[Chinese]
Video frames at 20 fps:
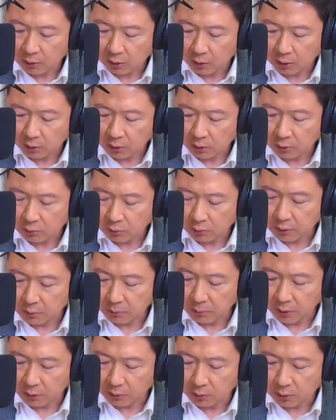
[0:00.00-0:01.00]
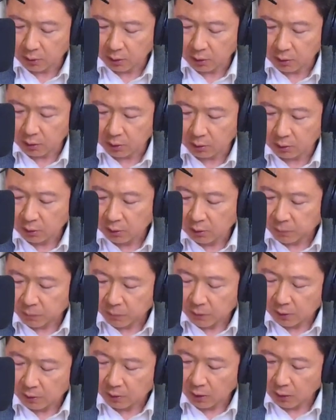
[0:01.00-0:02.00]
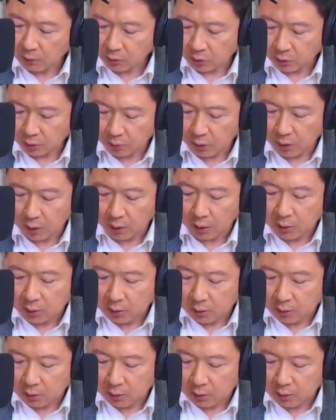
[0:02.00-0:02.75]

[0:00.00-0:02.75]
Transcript: 哦，这个呼应美国的要求啊，